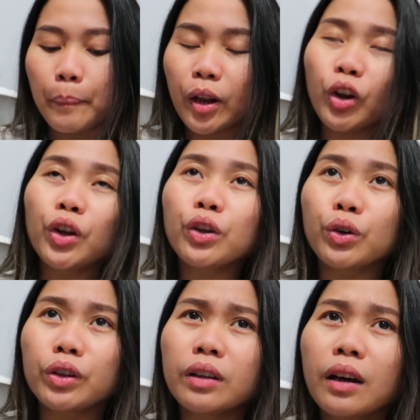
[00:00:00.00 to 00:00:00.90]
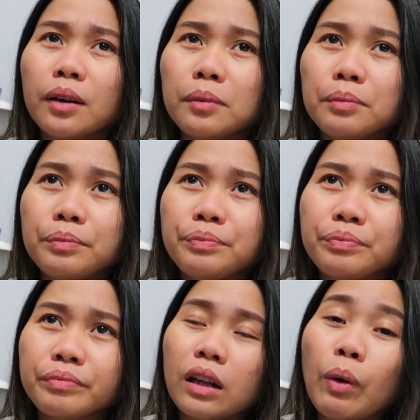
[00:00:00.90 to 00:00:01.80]
Pero ano yun, um,
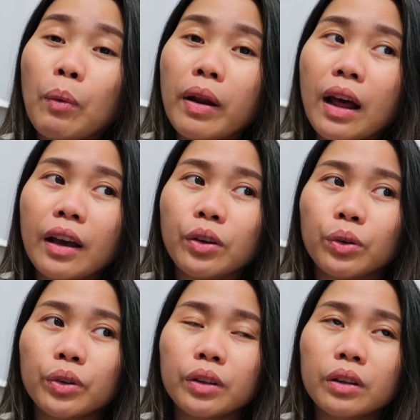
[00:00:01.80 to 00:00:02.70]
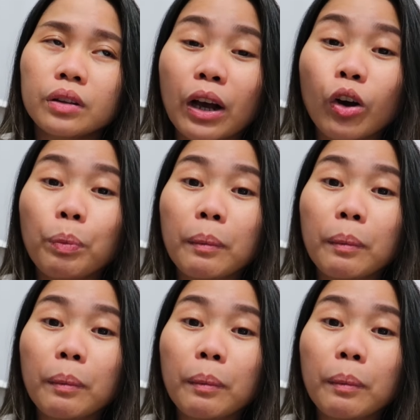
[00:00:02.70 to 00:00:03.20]
nawawala yun bago